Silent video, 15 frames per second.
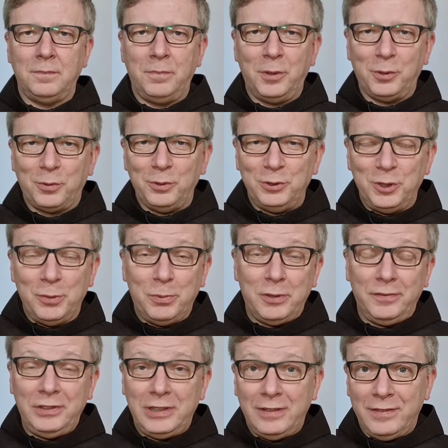Pokój
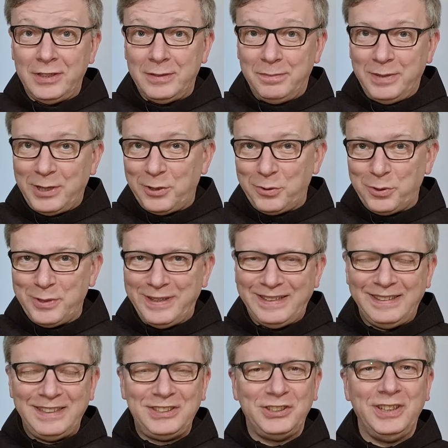dobro, witam Was bardzo
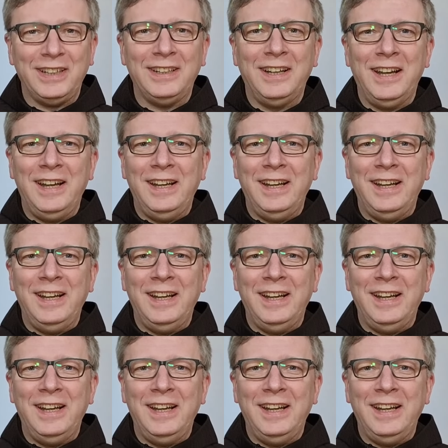serdecznie.